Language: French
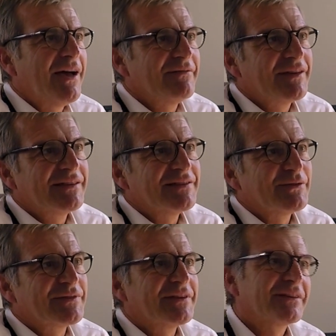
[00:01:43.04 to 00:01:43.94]
avec des
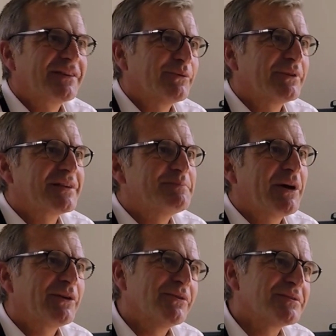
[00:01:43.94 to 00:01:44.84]
anciens qui ont de
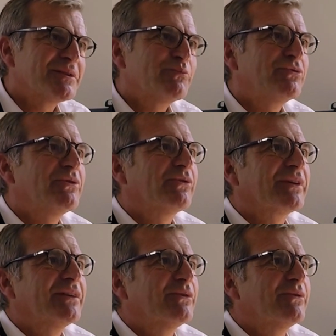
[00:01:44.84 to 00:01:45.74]
l'expérience et puis
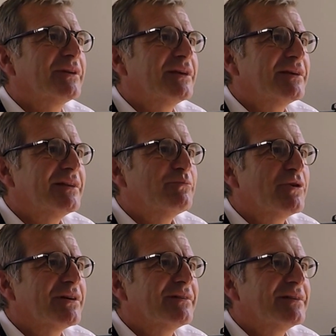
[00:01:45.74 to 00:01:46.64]
entraînant les,
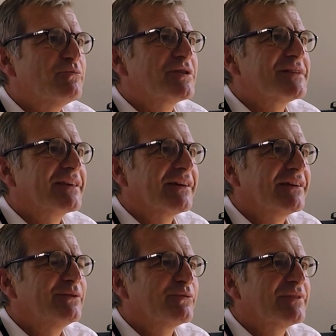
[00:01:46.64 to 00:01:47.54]
moins, les moins
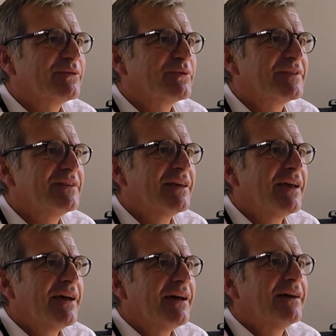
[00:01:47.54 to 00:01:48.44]
aguerris. Donc c'est aussi
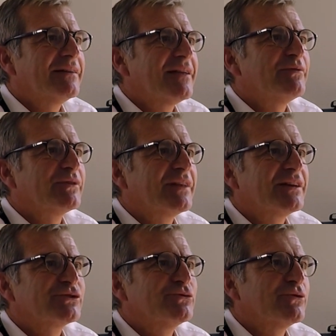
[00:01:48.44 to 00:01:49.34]
un
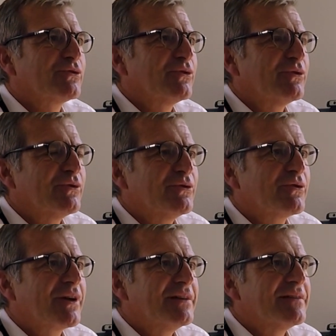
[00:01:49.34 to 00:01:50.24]
avantage de notre euh,
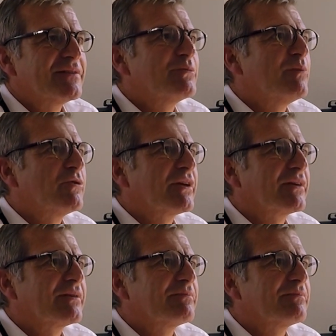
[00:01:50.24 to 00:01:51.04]
localisation à Montlhéry.